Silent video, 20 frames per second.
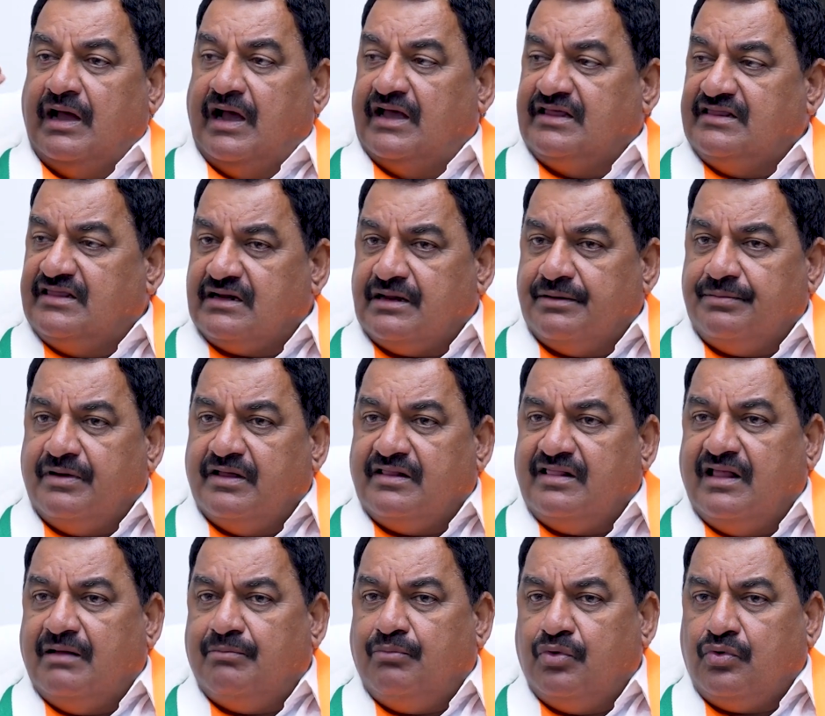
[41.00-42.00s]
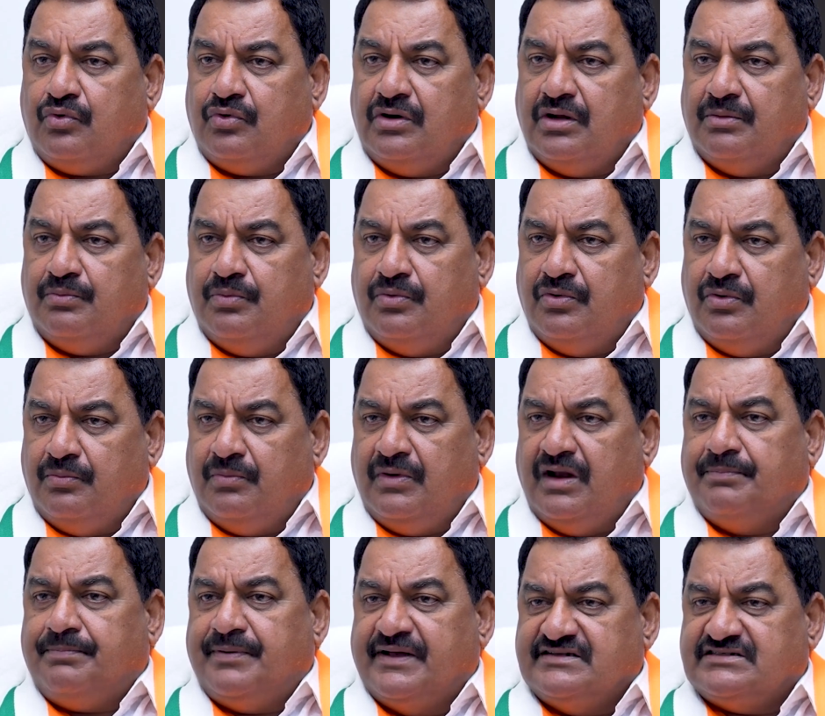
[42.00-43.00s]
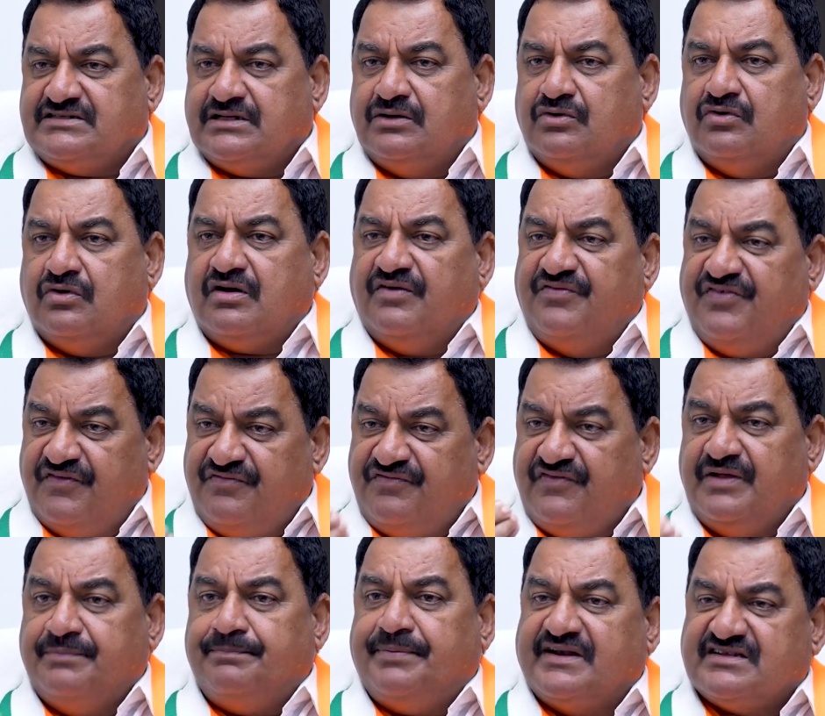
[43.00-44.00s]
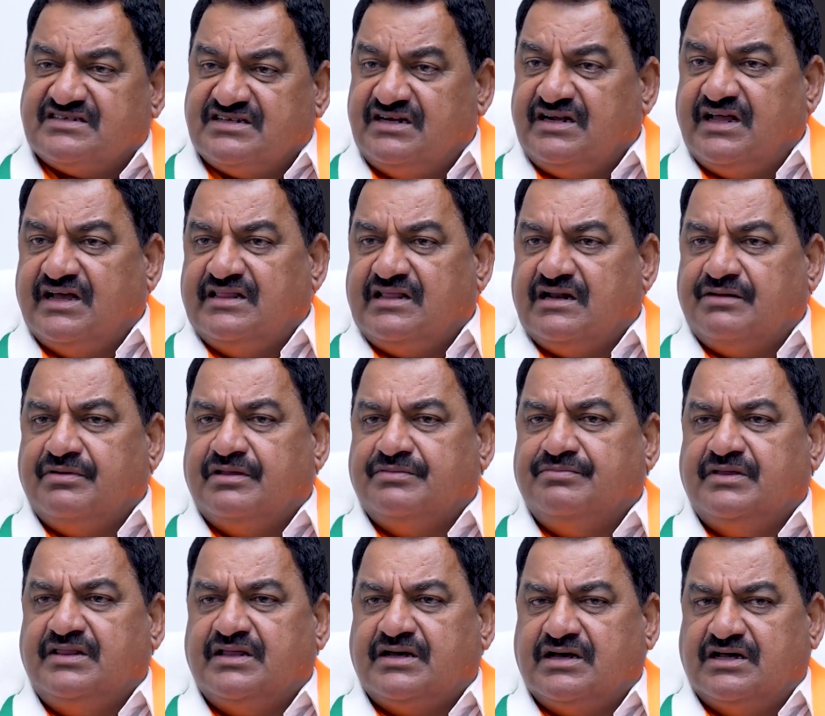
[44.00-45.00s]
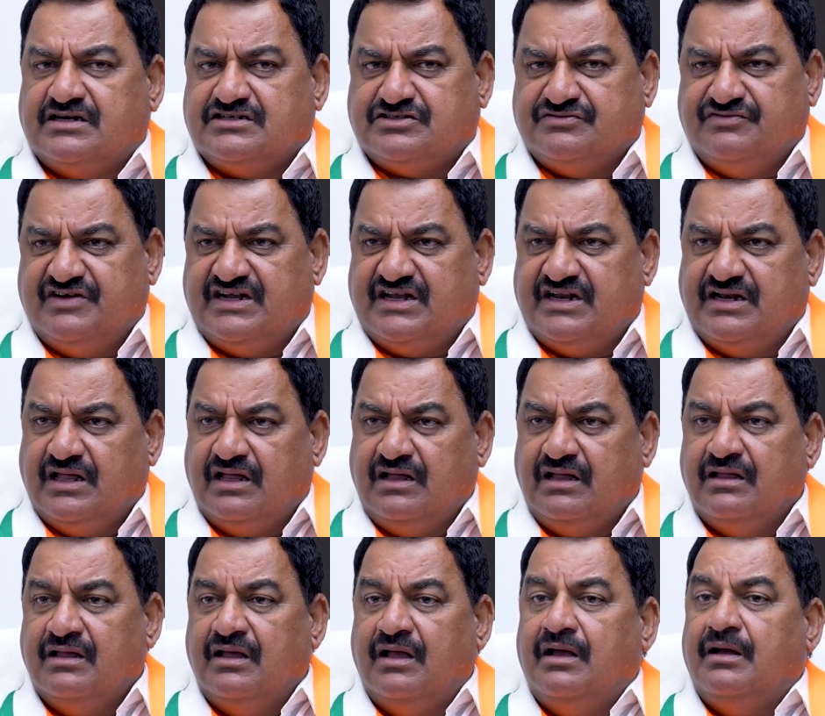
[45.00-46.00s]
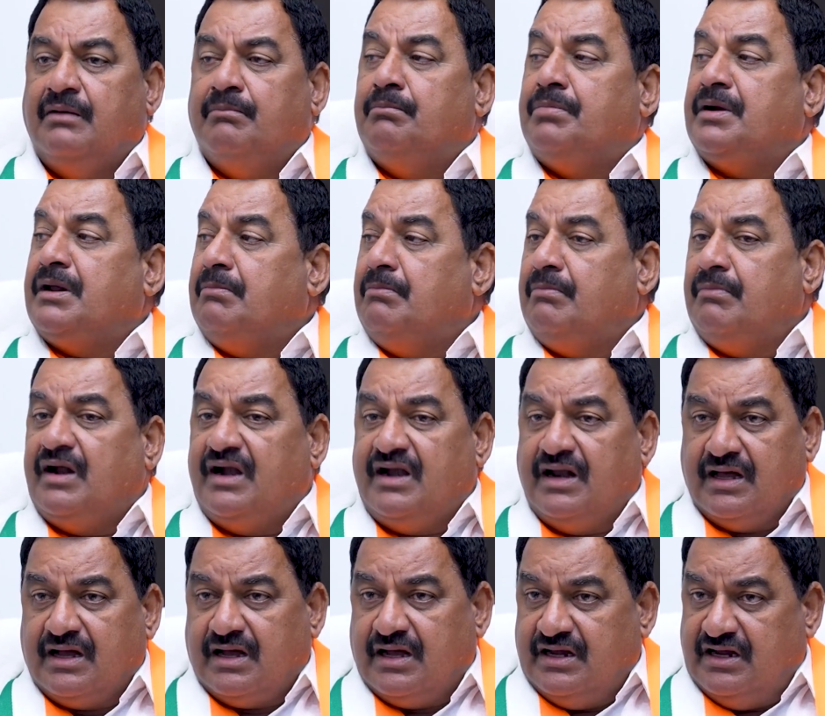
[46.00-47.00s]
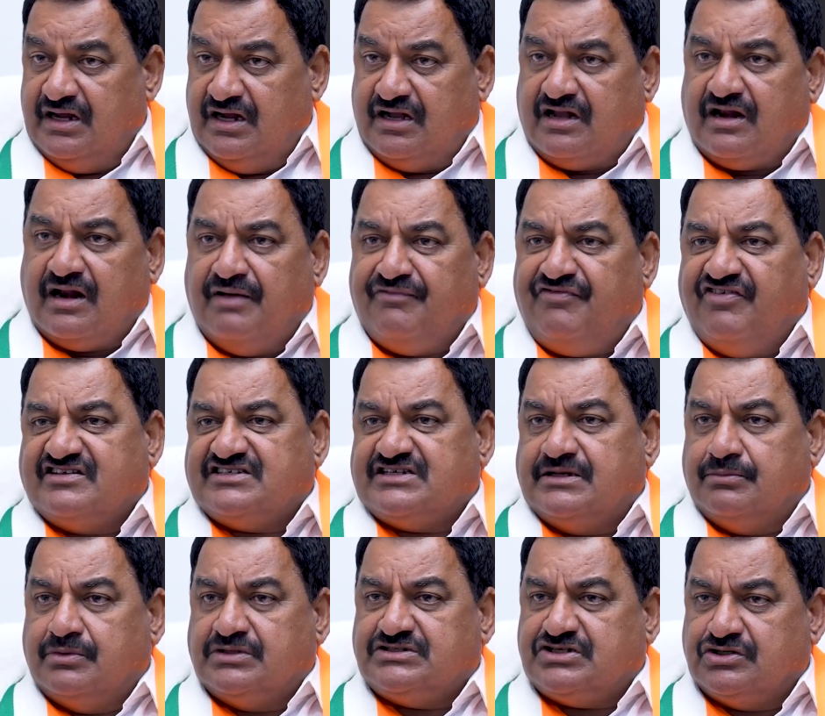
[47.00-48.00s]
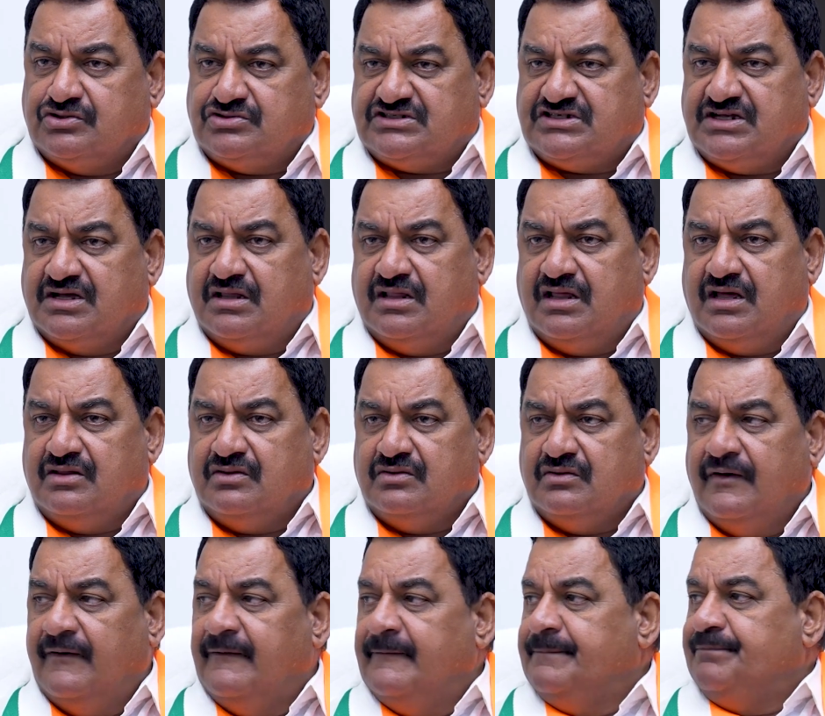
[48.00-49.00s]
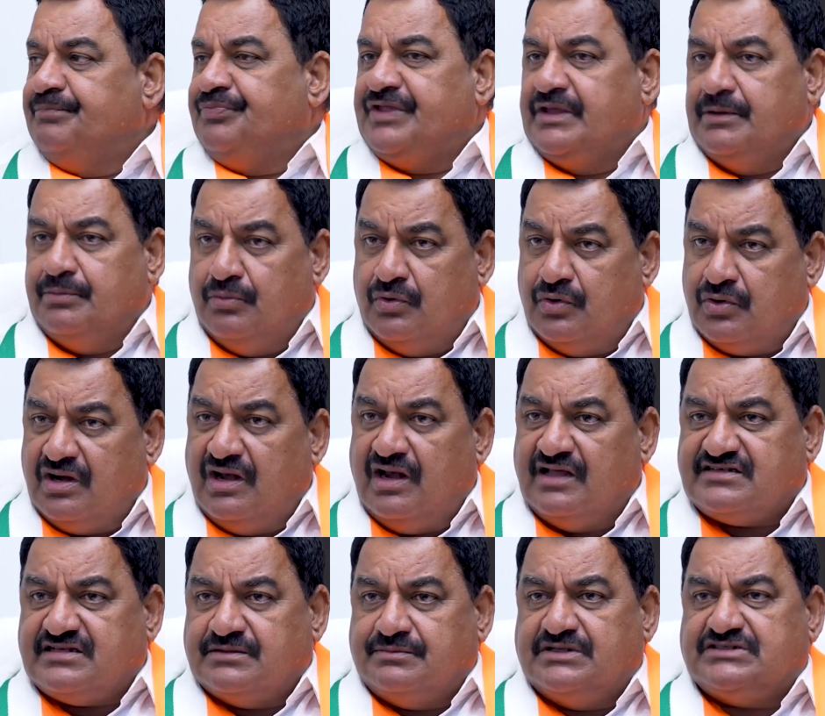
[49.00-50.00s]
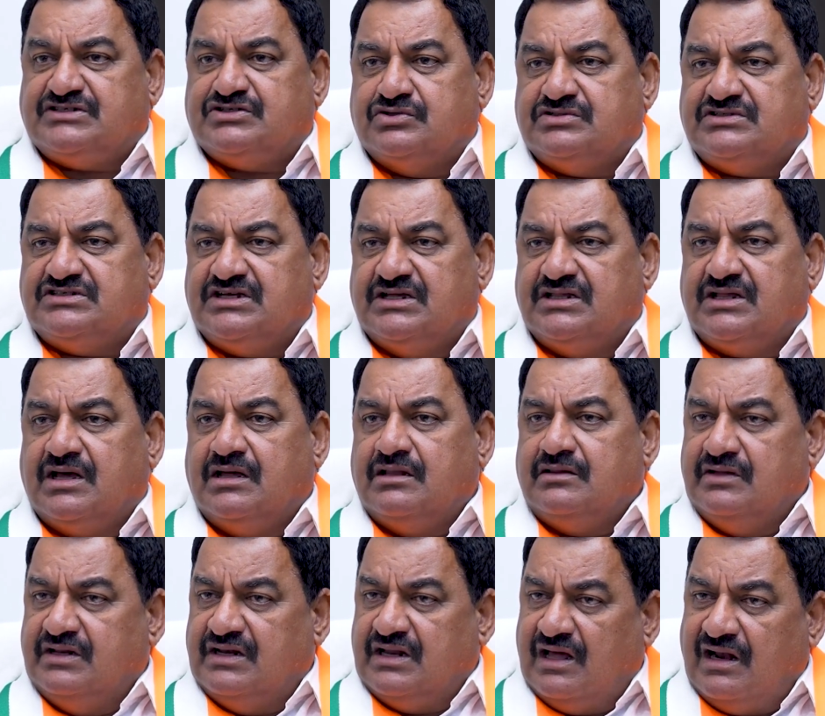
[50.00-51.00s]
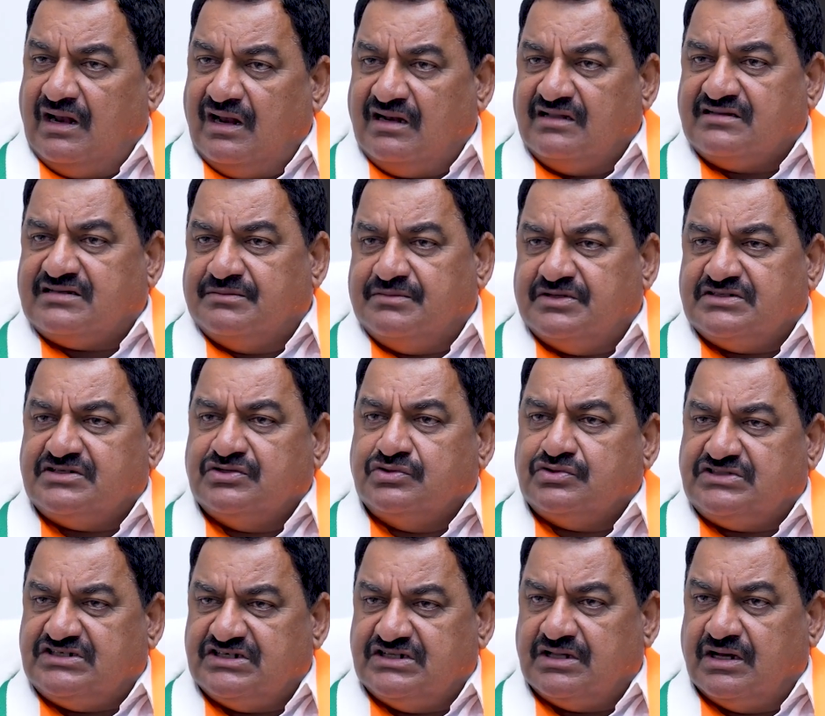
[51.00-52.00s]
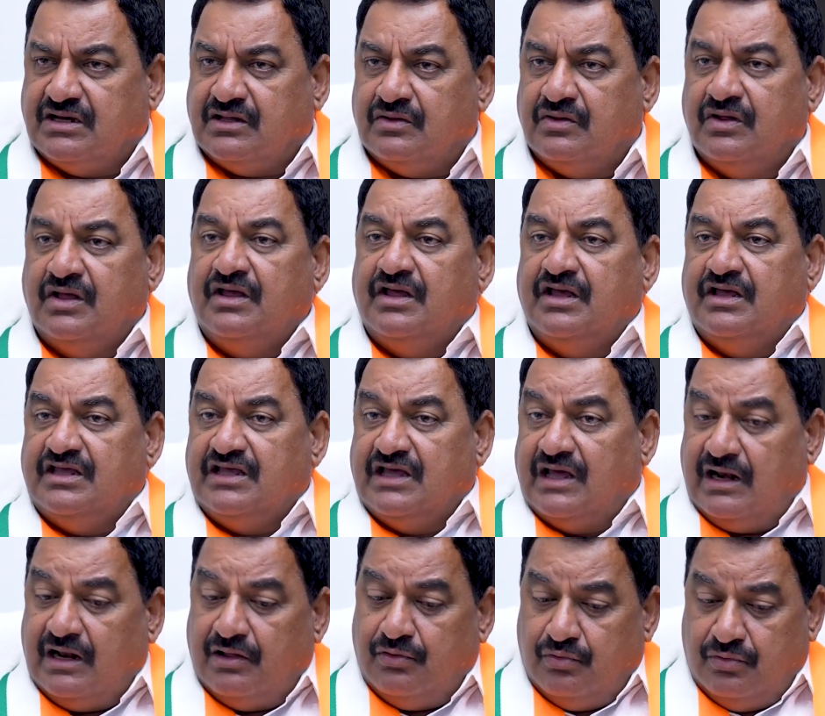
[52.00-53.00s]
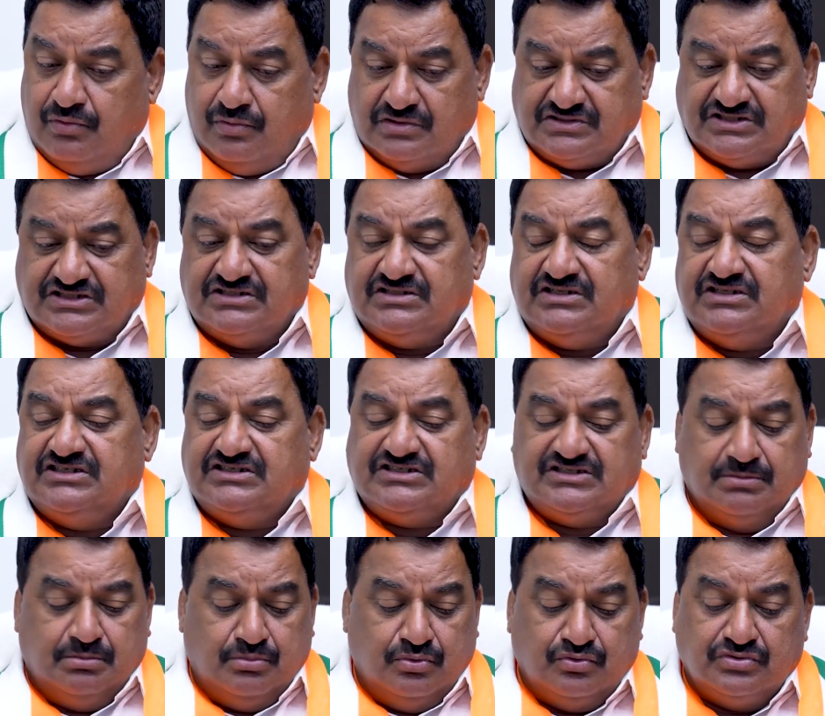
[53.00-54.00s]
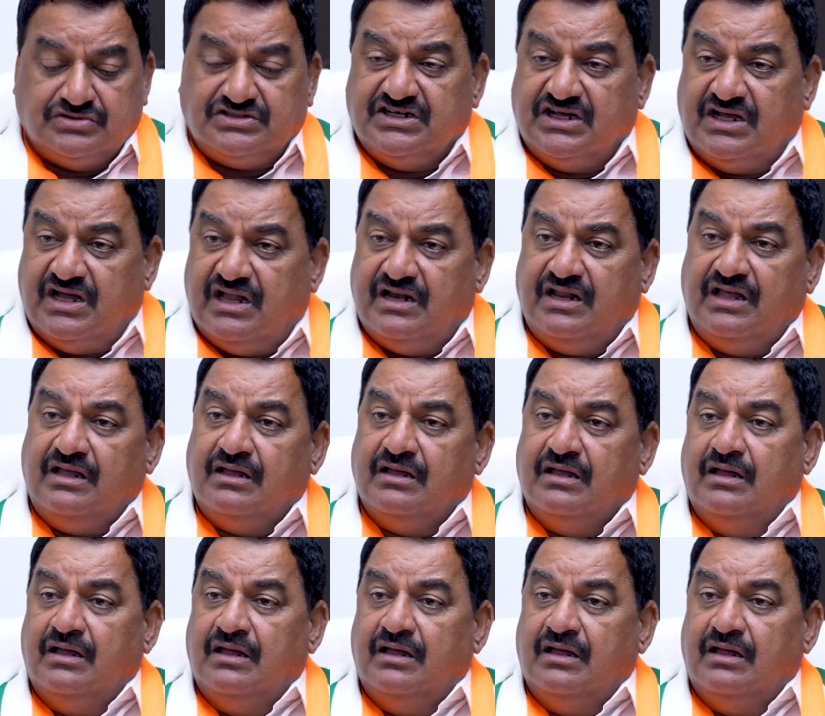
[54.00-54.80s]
హైదరాబాద్లో అమ్ముకున్న భూముల పైసలు ఒక ఫిఫ్టీ పర్సెంట్ హైదరాబాద్ మీద ఖర్చు పెట్టినా బ్రహ్మాండంగా ఈ ట్రాఫిక్ సమస్య వచ్చేది కాదు ఈ మోరిల సమస్య వచ్చేది కాదు ఈ నాలల సమస్య వచ్చేది కాదు ఇలా వచ్చింది నుంచి మూసి కానీ